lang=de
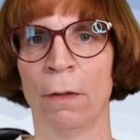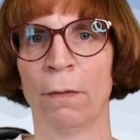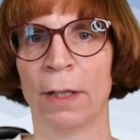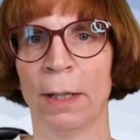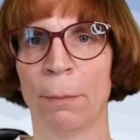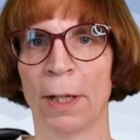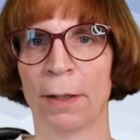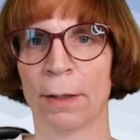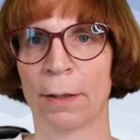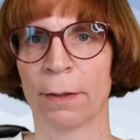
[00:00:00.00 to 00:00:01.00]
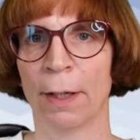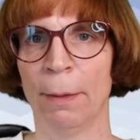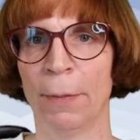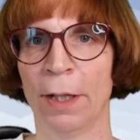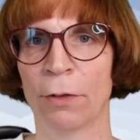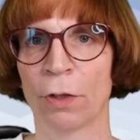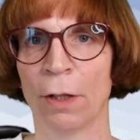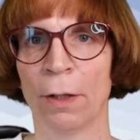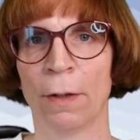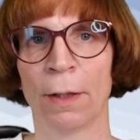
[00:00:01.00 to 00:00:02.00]
Wir gehen in den
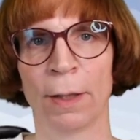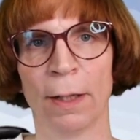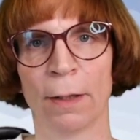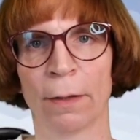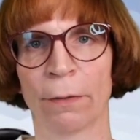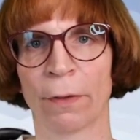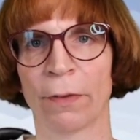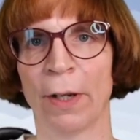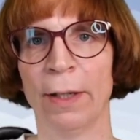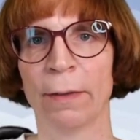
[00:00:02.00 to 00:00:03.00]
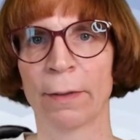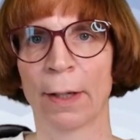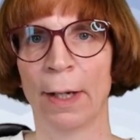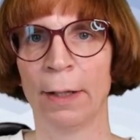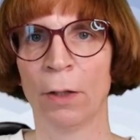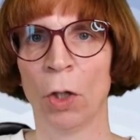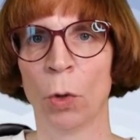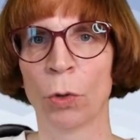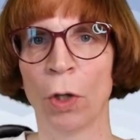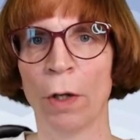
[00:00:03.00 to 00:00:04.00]
Dateimanager, gehen in das Verzeichnis rein
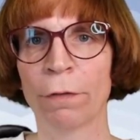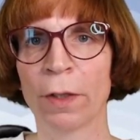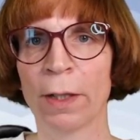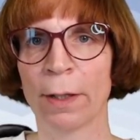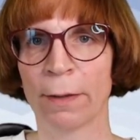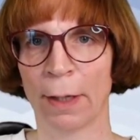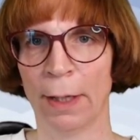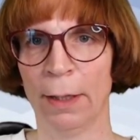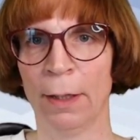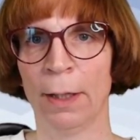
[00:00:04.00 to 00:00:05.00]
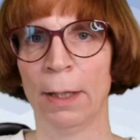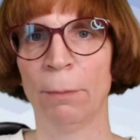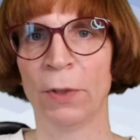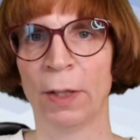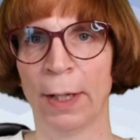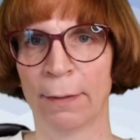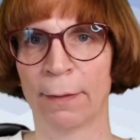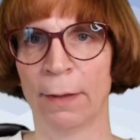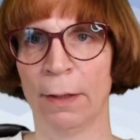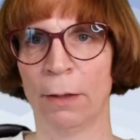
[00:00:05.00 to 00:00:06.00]
und öffnen die Datei im
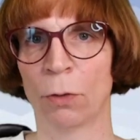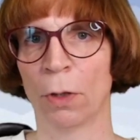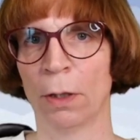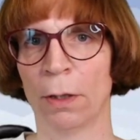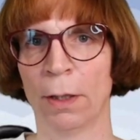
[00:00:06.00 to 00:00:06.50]
Texteditor.